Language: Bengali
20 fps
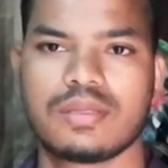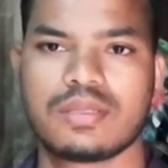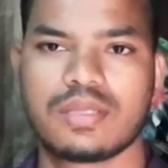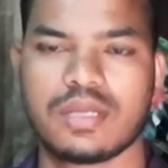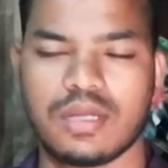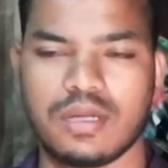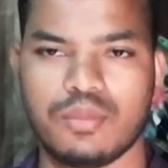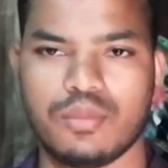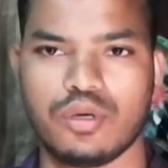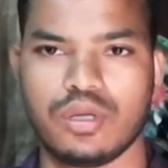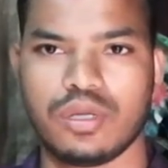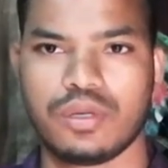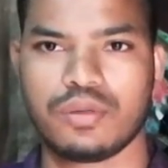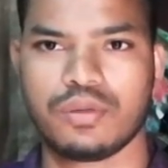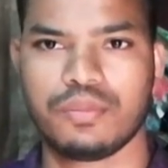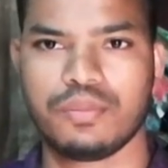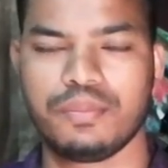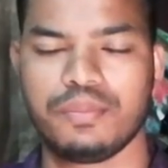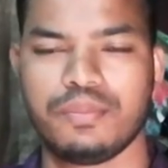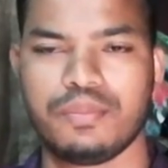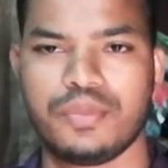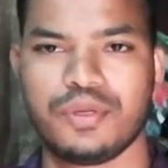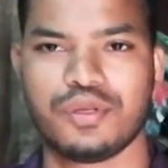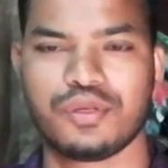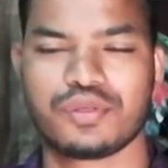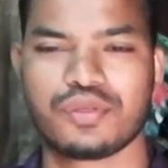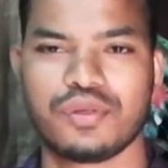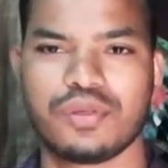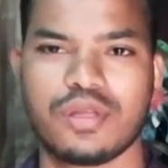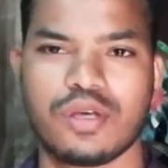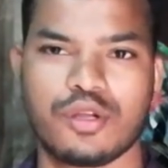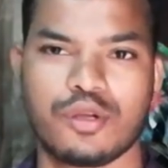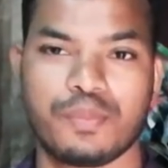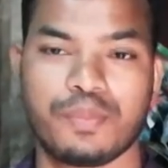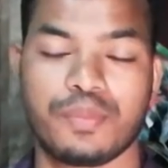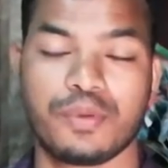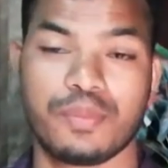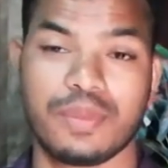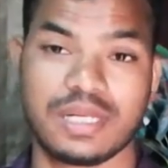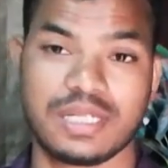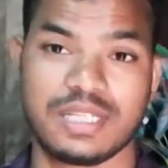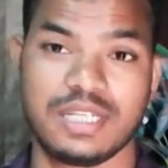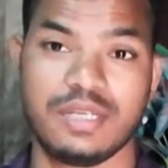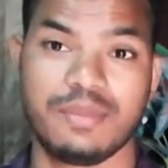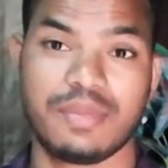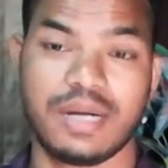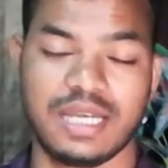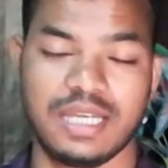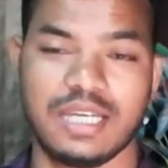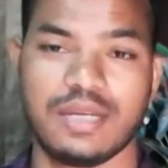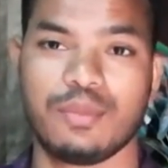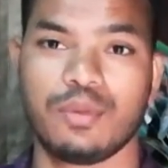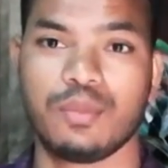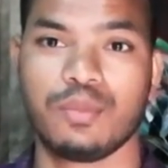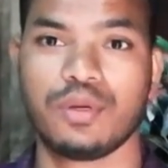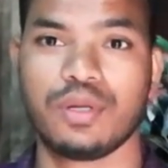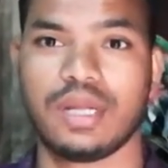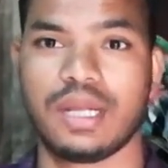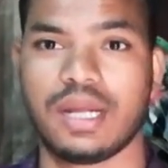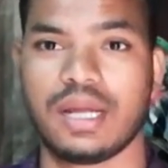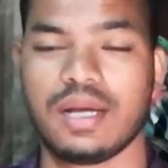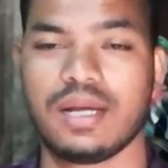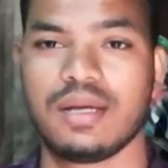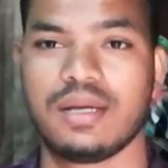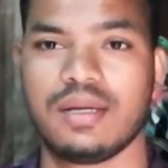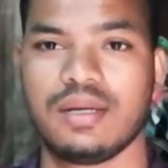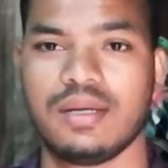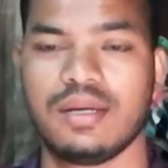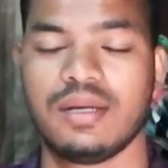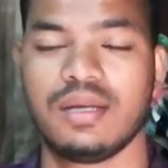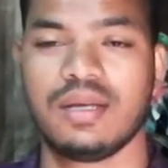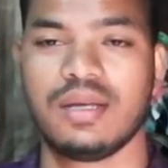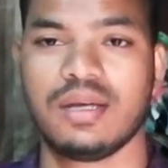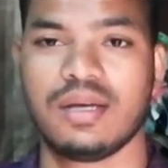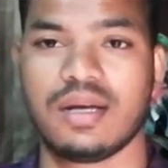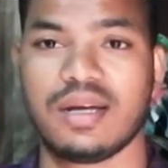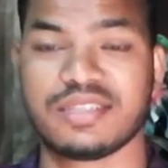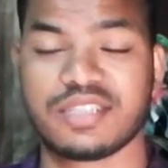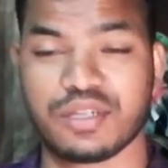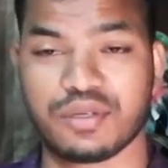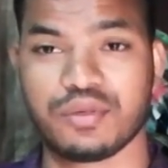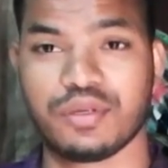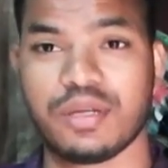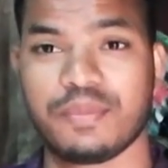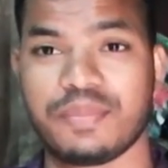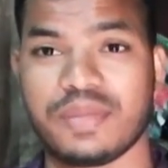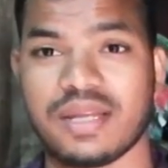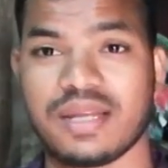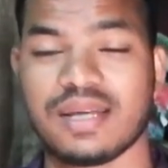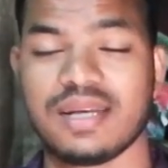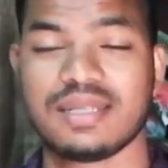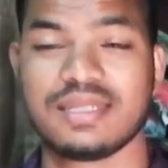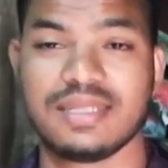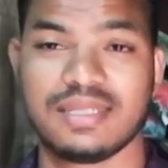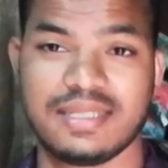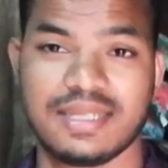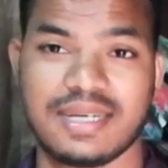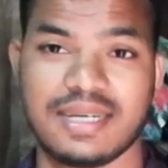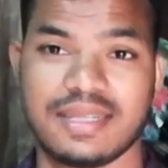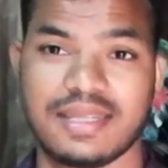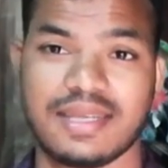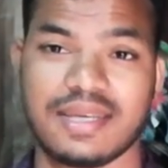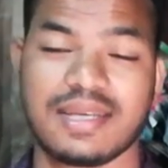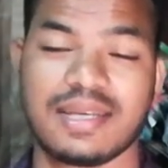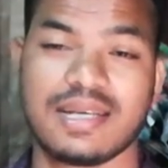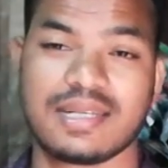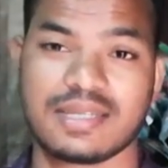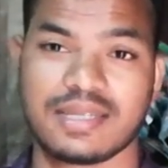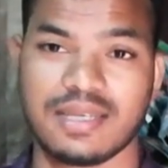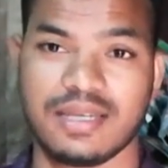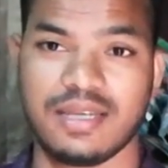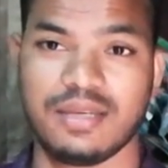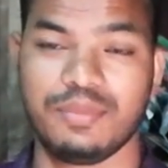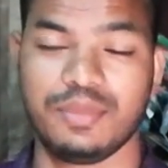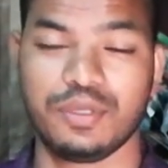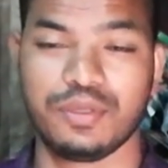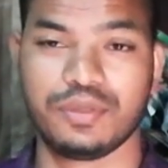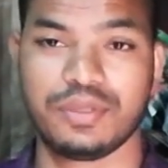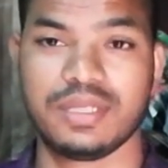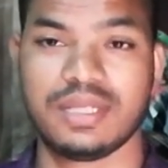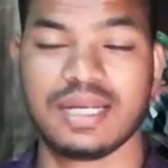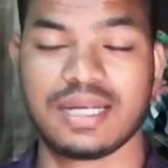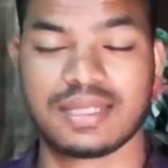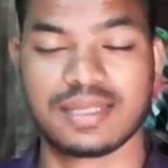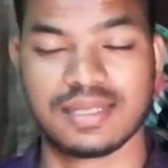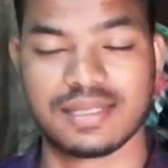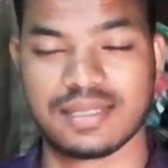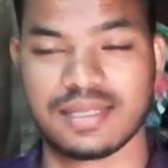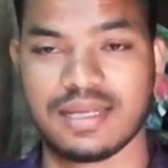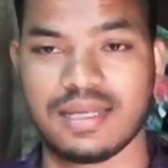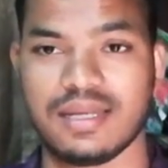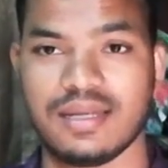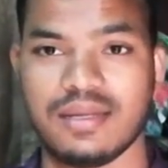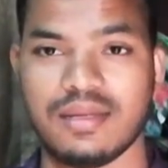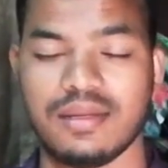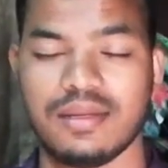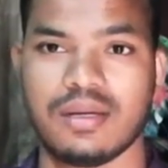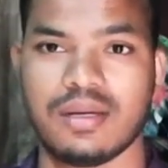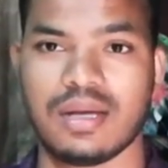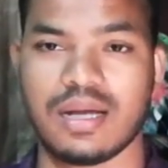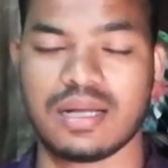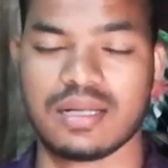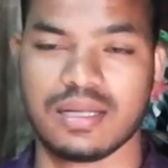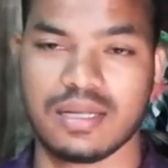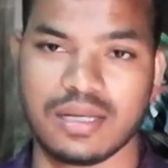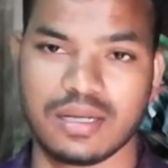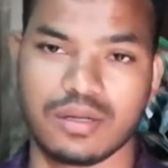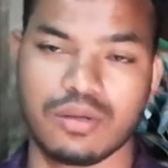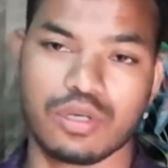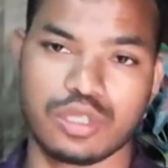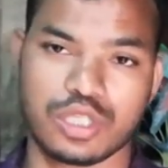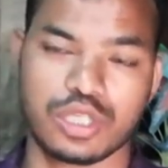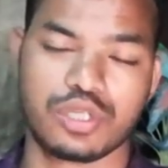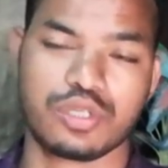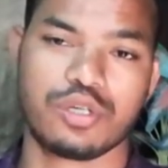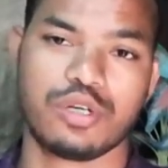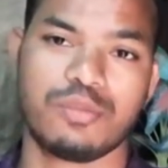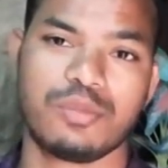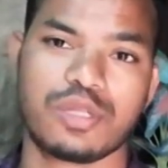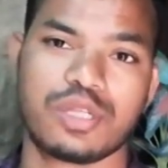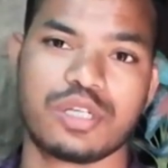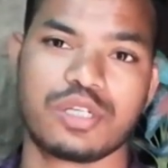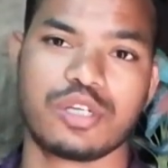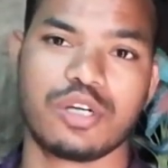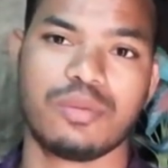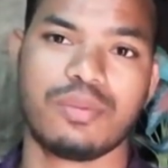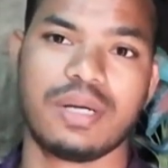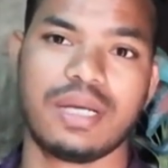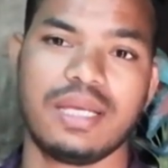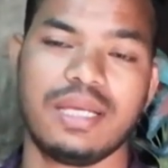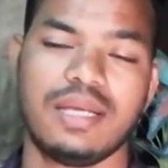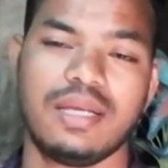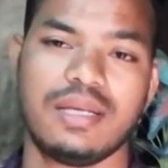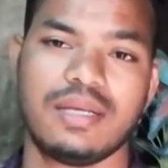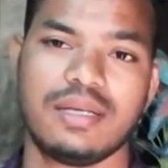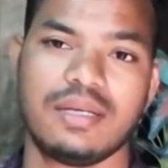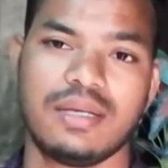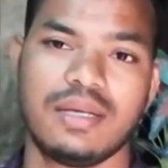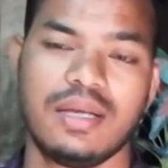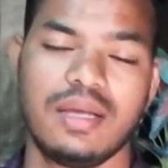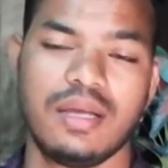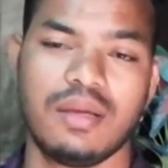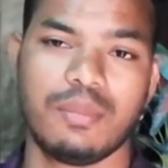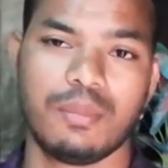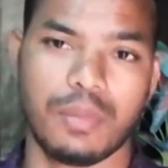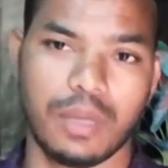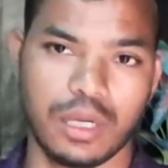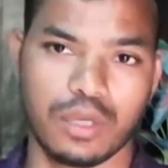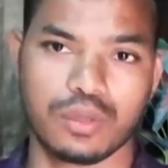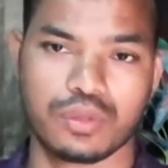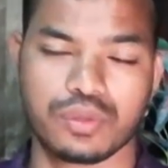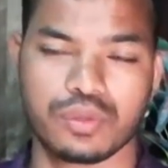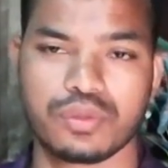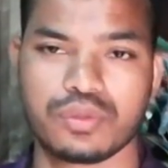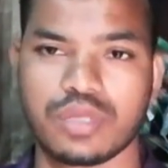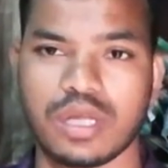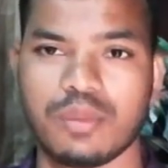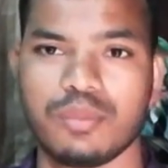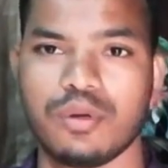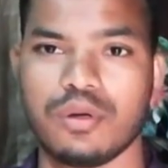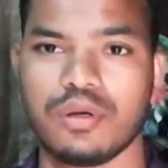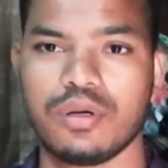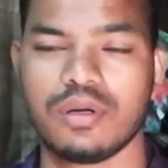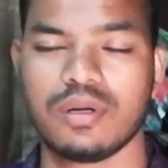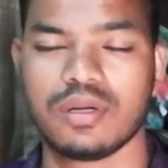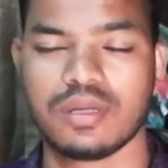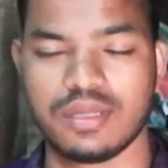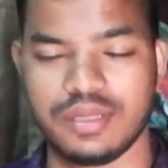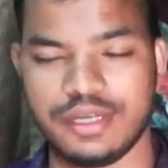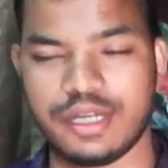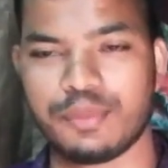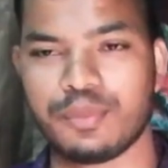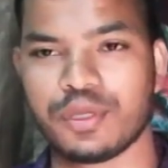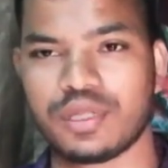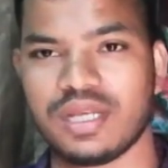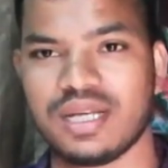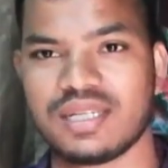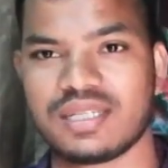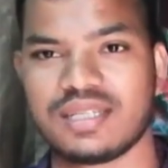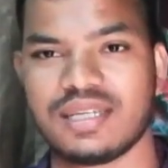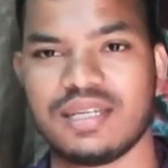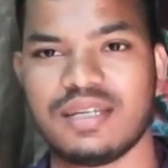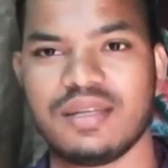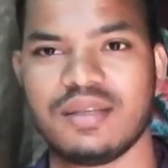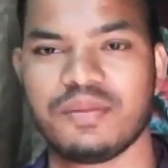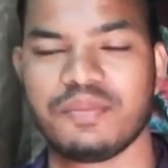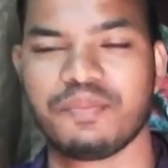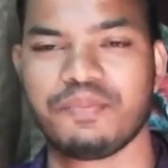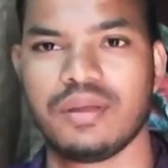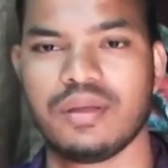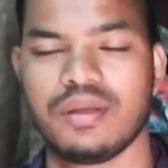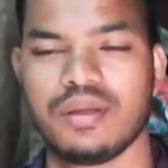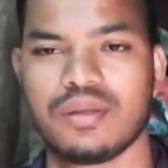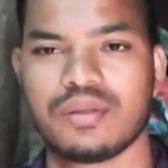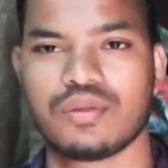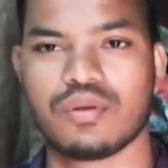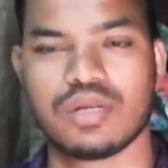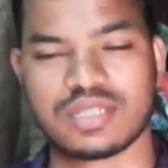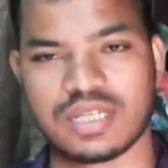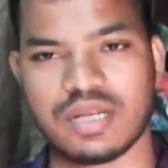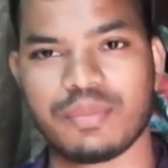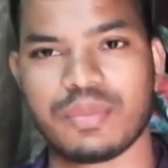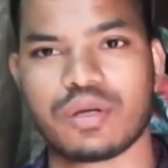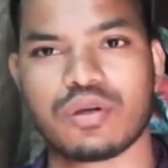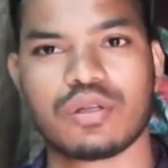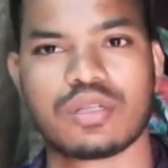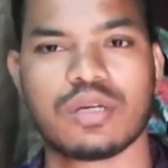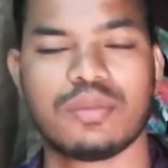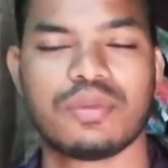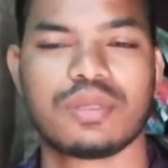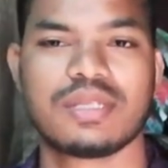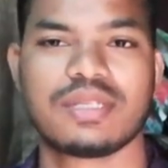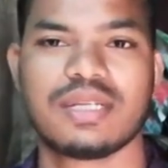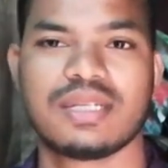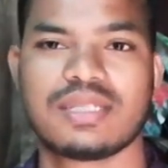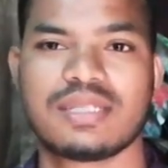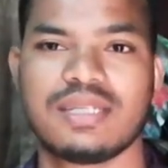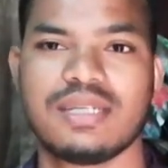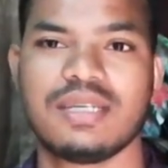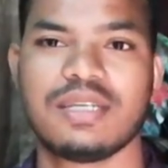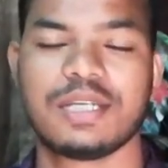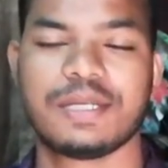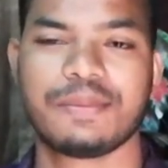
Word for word: আসসালামু আলাইকুম প্রিয় সৈয়দ আরব প্রবাসী ভাই এবং বোনেরা আশা করি আপনারা যে যেখান থেকে আজকের এই ভিডিওটি দেখতেছেন আল্লাহর অশেষ সহমতে সবাই ভালো সুস্থ এবং নিরাপদে আছেন তো আজকে আমরা কথা বলতে যাচ্ছি